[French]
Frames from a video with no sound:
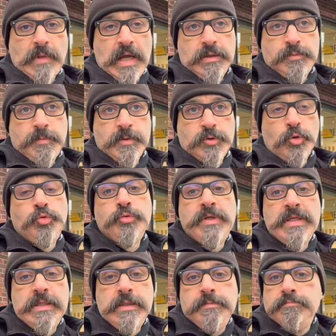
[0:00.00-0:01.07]
je pense que tout
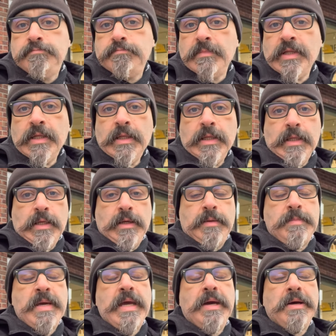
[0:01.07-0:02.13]
est dit.
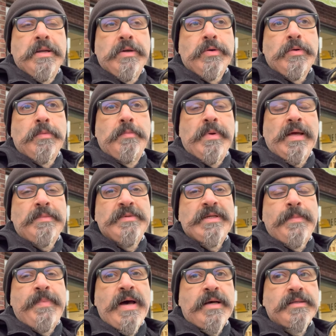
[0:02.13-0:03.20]
Mais euh, non, blague mise
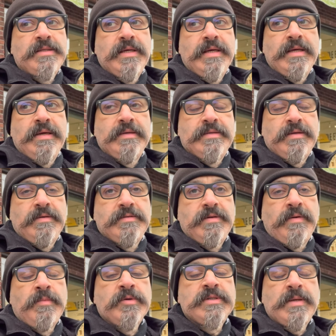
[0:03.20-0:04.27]
à part, c'est
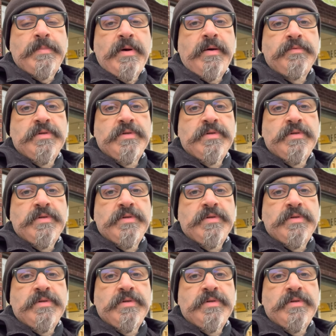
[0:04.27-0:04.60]
vraiment sympa.